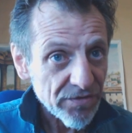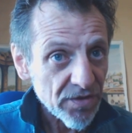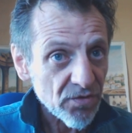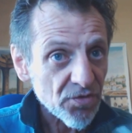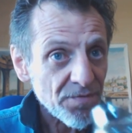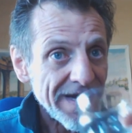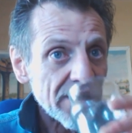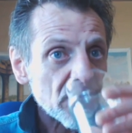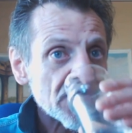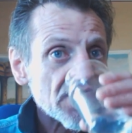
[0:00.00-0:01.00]
se non
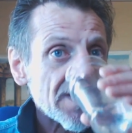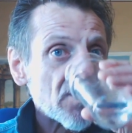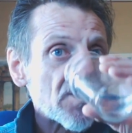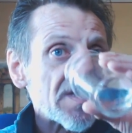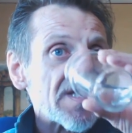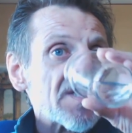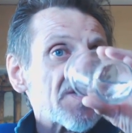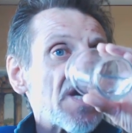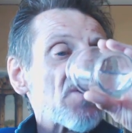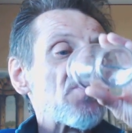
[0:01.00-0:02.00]
sbaglio questa è ancora
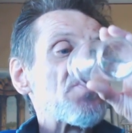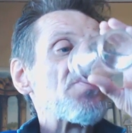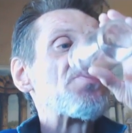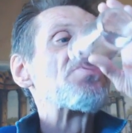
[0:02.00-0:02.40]
tarassacco.